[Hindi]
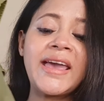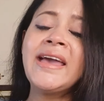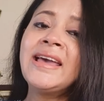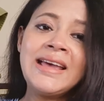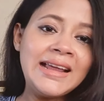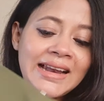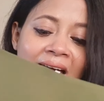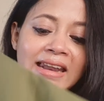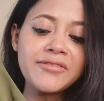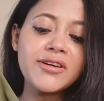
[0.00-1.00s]
है
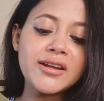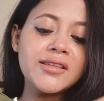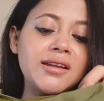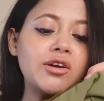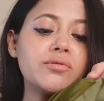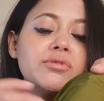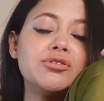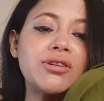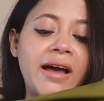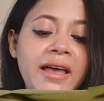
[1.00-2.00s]
लाइनिंग वगैरह देखने को
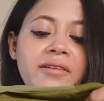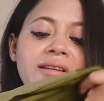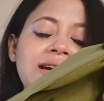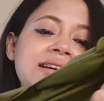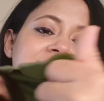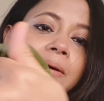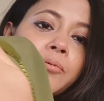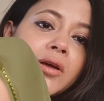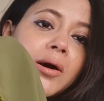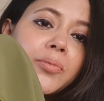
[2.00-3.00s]
मिल रहा है इवन गाइज
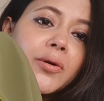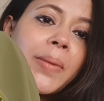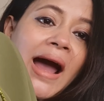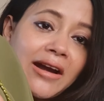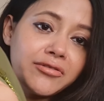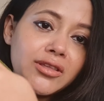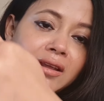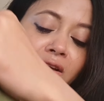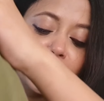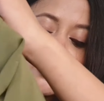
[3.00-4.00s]
आपको यहाँ पर पैड भी
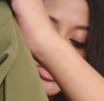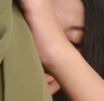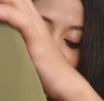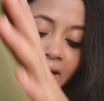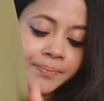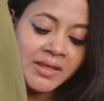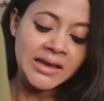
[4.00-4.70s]
दिखने को मिल जाएगा